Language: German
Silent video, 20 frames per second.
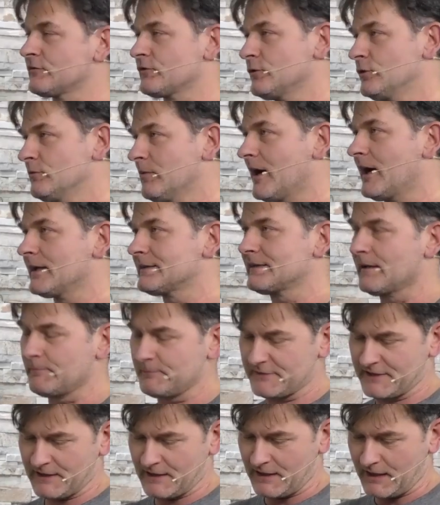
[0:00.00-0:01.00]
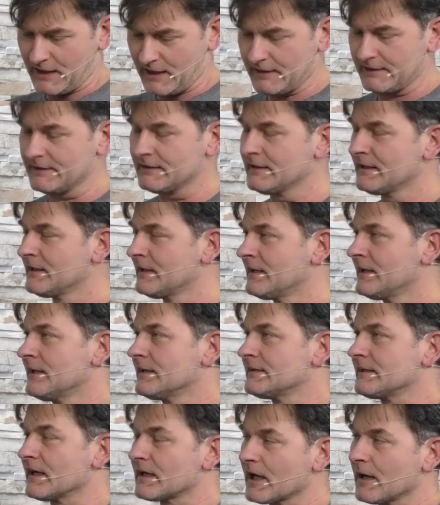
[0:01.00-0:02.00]
über Adapter an
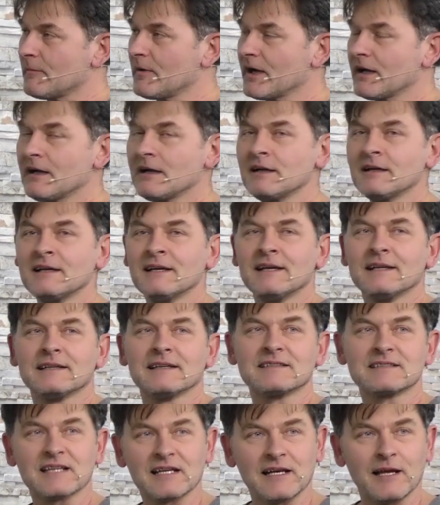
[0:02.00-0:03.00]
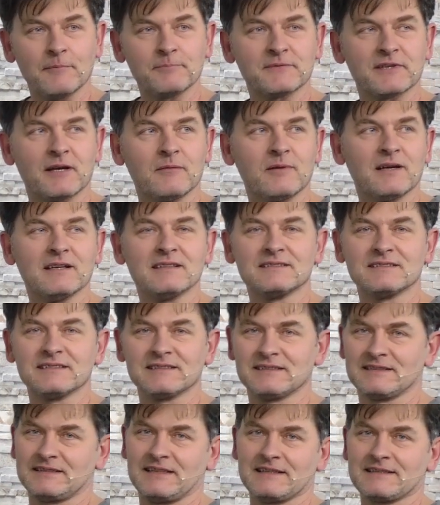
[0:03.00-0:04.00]
der Kamera. Das klappt, aber es
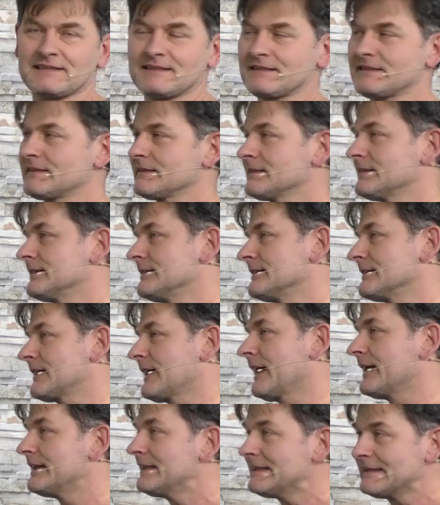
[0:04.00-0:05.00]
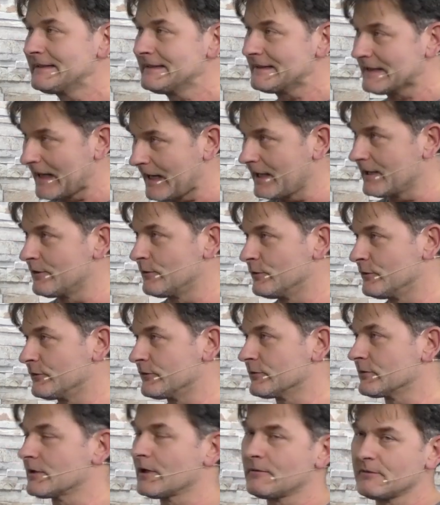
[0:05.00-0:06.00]
ist jetzt äh, keine
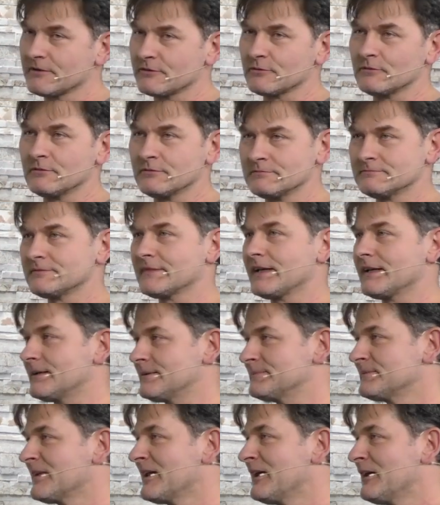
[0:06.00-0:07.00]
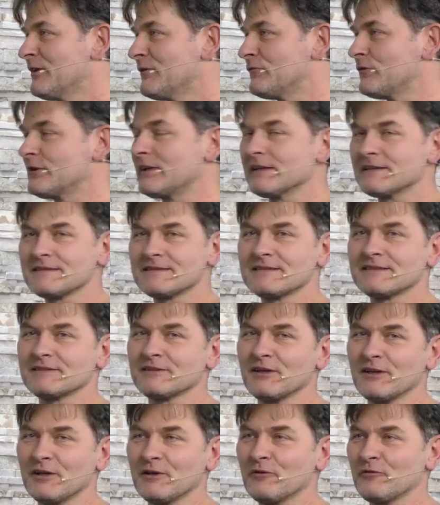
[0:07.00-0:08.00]
Ideallösung. Aber so, naja, für, das,
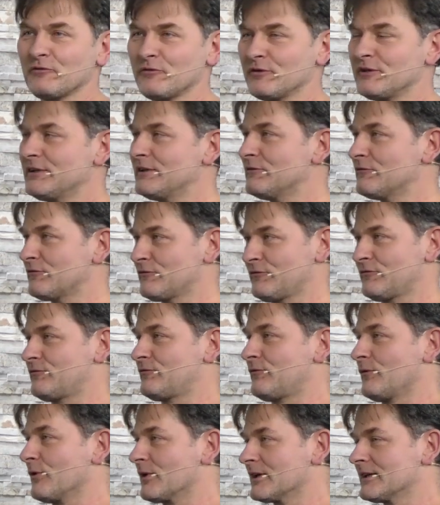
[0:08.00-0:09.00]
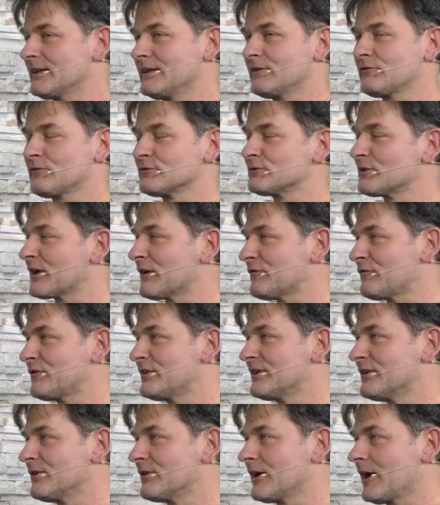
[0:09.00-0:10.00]
äh, für die Vögel, die ich
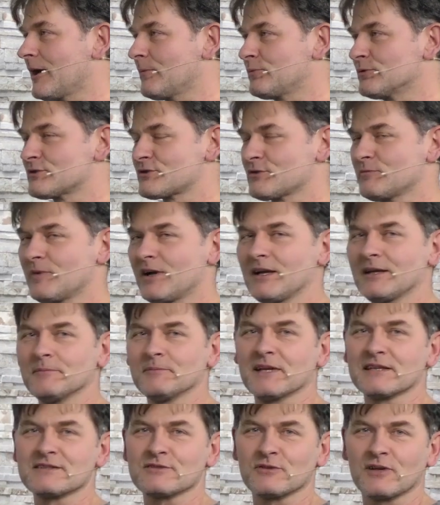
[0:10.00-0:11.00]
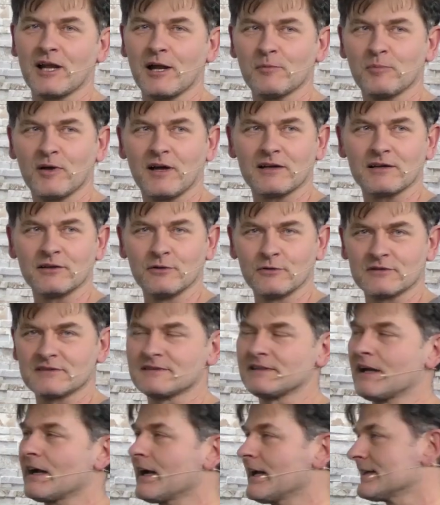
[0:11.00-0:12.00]
fotografiere oder ab und zu mal im Nationalpark ein
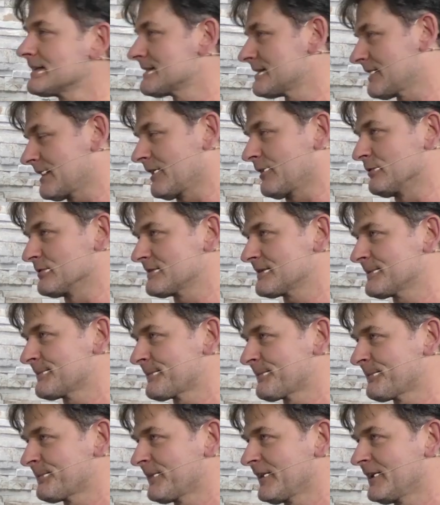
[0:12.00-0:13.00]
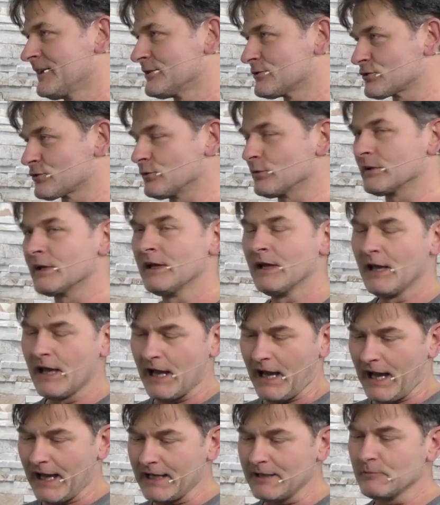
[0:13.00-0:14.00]
Lux, da reicht's dann aus. Schon.
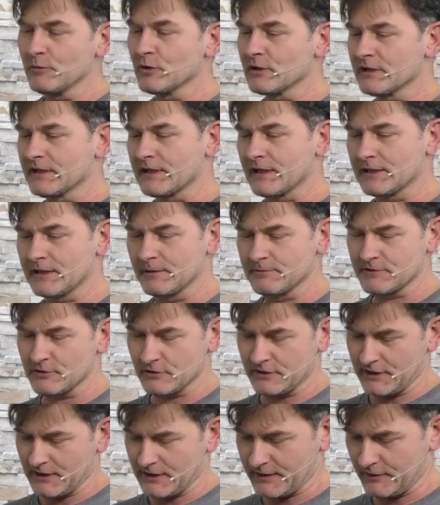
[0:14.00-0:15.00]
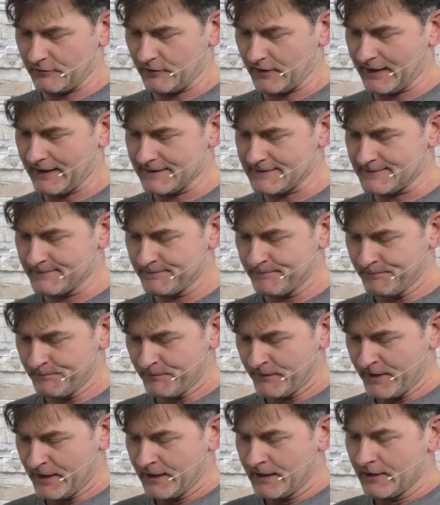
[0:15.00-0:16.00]
Eine Möglichkeit gibt's noch, die vergessen.
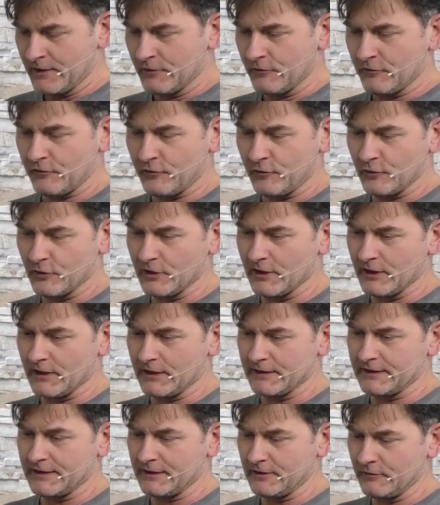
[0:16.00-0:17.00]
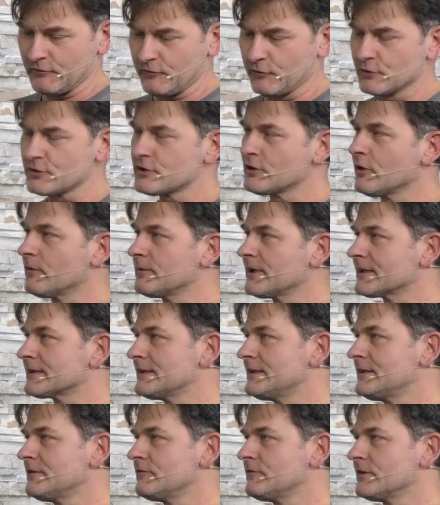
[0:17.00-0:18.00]
Für die
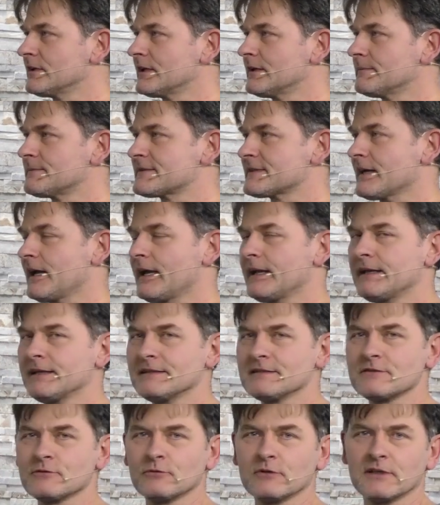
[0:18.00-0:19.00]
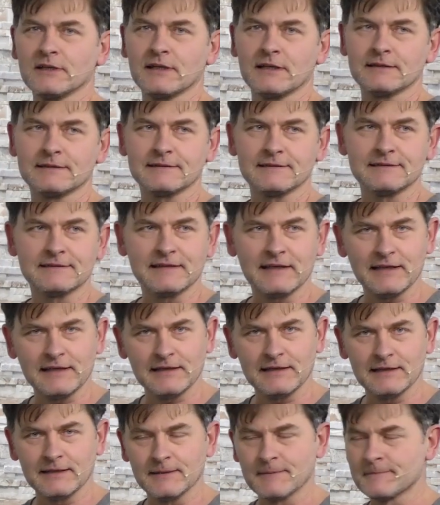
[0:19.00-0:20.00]
Fuji-Objektive gibt's einen sogenannten
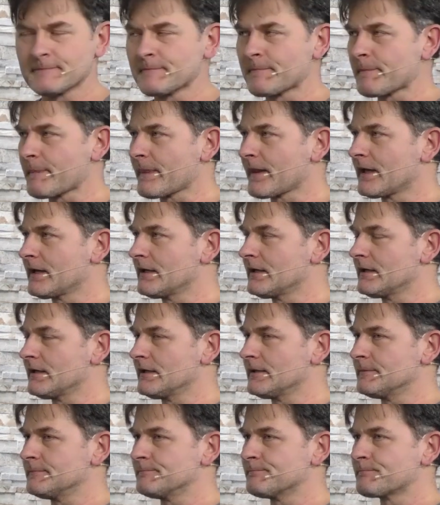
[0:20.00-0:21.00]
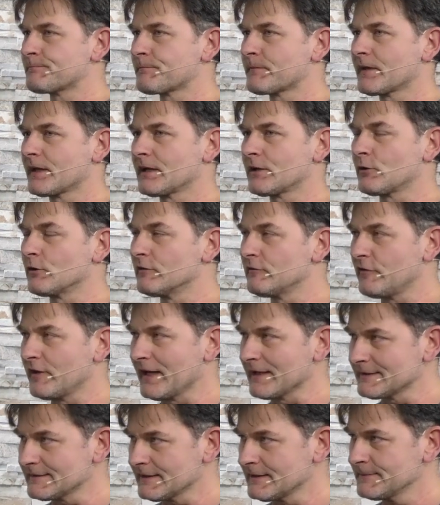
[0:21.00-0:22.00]
Tele- ähm,
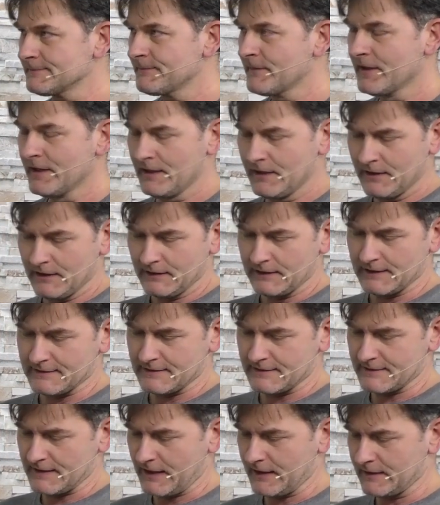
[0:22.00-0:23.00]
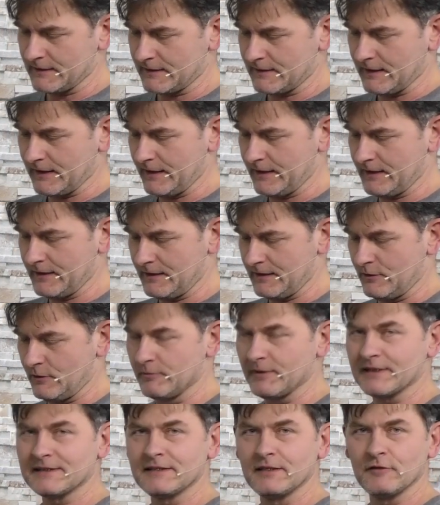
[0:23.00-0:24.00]
Konverter. Das ist ein kleiner
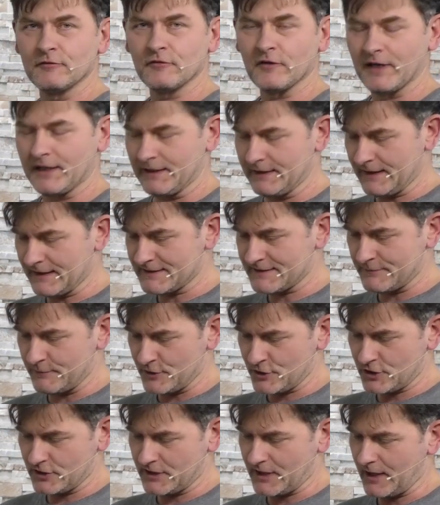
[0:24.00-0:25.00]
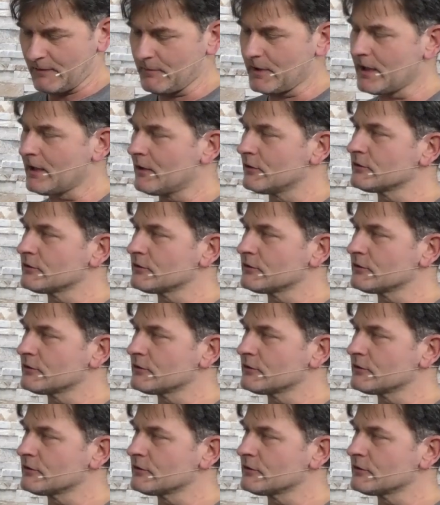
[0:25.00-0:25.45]
Objektivring, der zwischen Kamera und